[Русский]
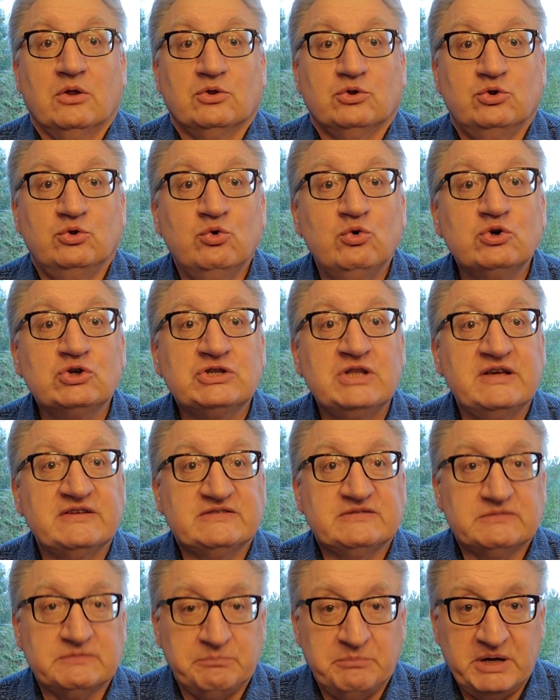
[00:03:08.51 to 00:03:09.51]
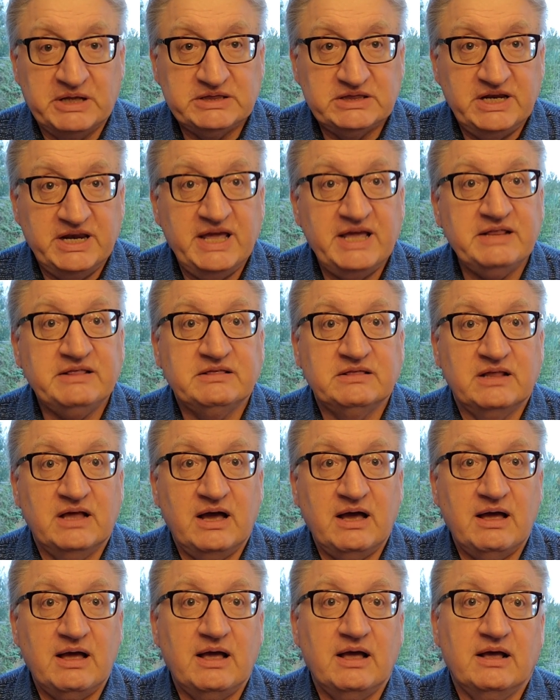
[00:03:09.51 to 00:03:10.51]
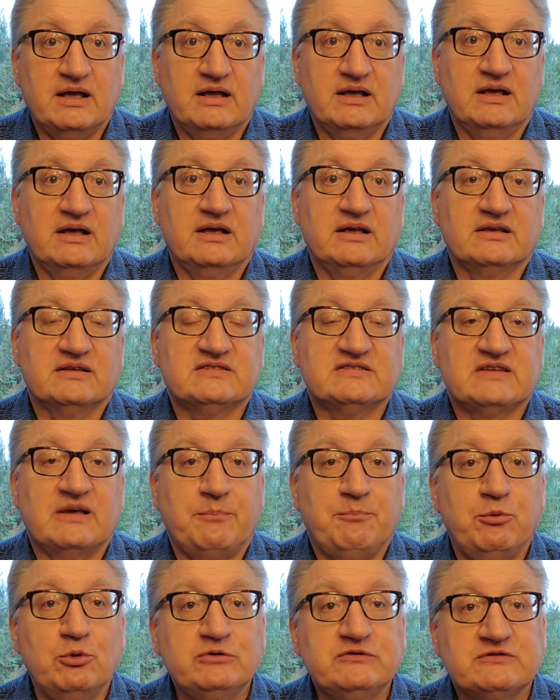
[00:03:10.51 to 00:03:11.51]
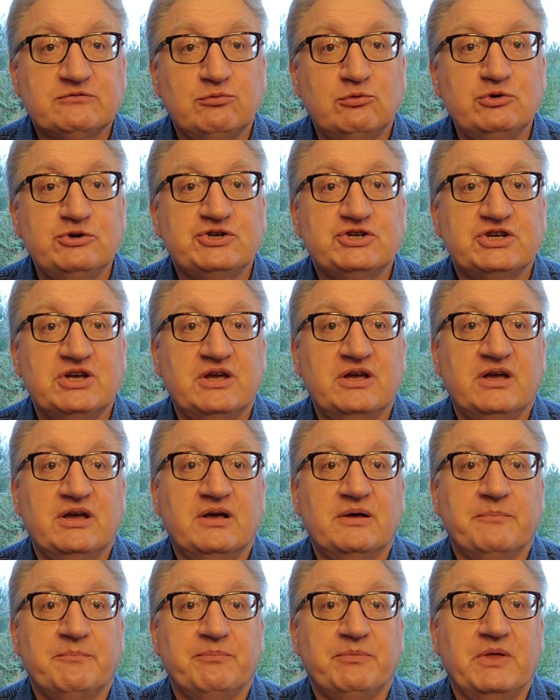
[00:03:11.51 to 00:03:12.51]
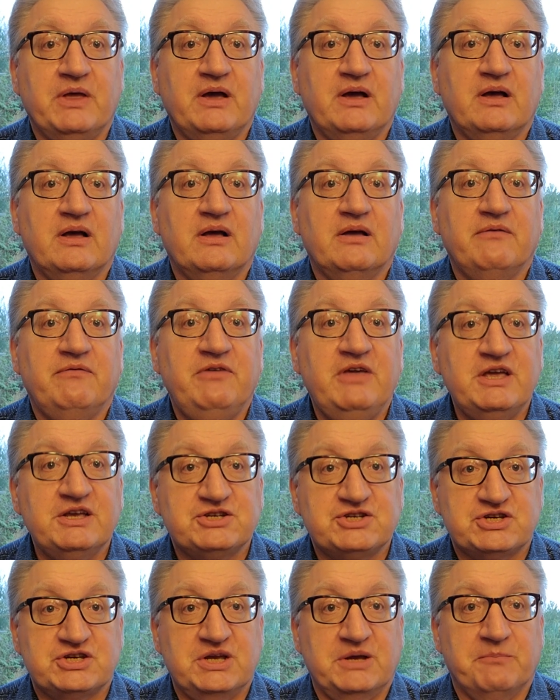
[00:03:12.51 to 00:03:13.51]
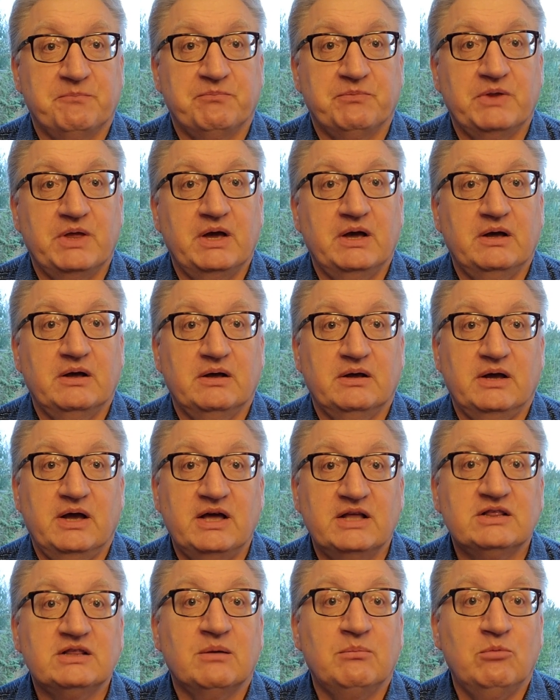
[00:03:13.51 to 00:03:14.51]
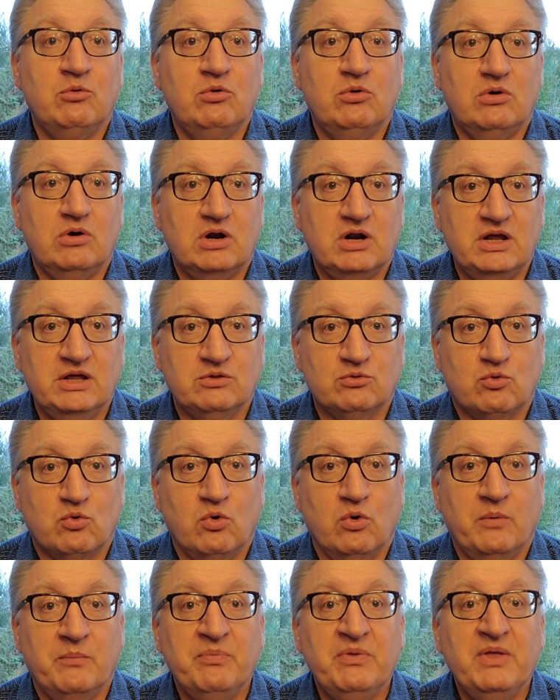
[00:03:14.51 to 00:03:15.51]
нужно смотреть на а, сопутствующие э, вещи э, этому рынку.